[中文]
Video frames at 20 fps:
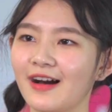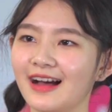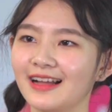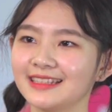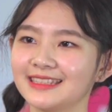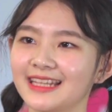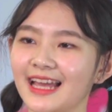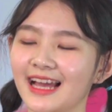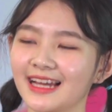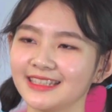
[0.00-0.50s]
我要
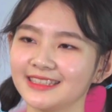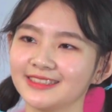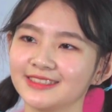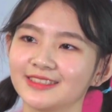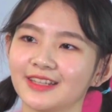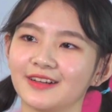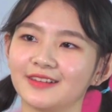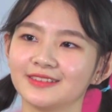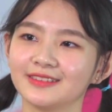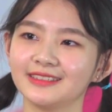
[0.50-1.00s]
唱一
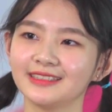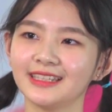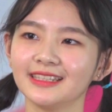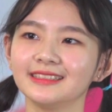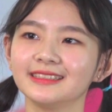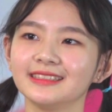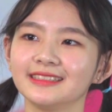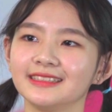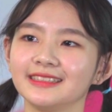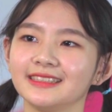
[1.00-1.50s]
首
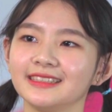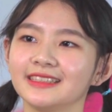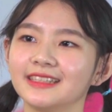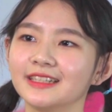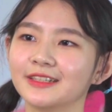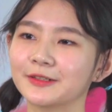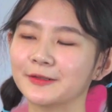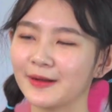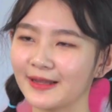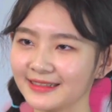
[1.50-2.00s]
邓紫棋
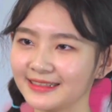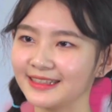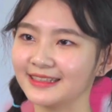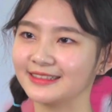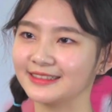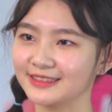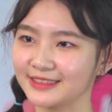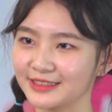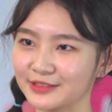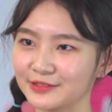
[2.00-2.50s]
的《光
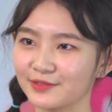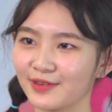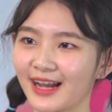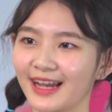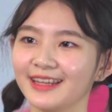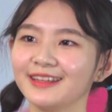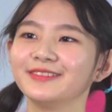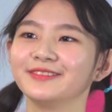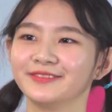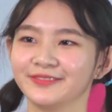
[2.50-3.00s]
年之
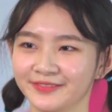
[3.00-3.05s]
外》。